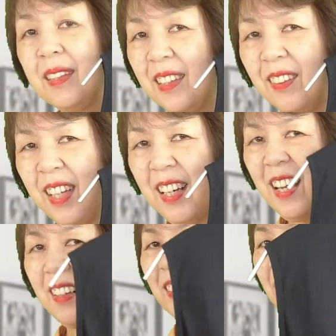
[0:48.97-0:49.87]
それ
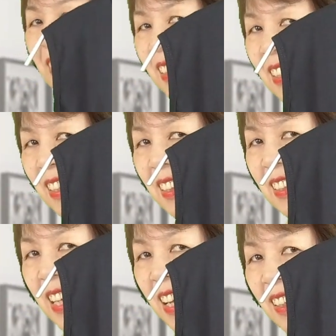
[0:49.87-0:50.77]
がこちらで
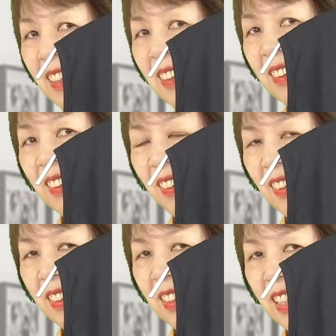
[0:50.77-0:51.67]
すね
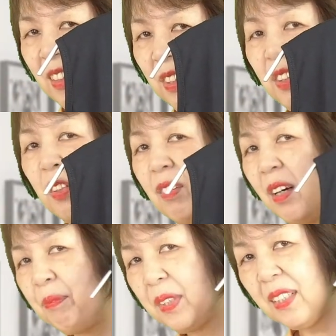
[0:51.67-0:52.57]

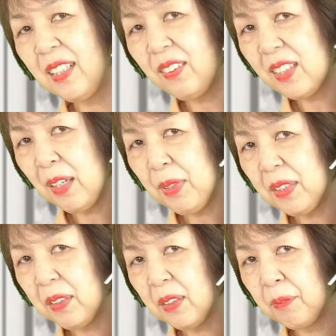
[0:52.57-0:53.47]
ノースリーブワンピースでございます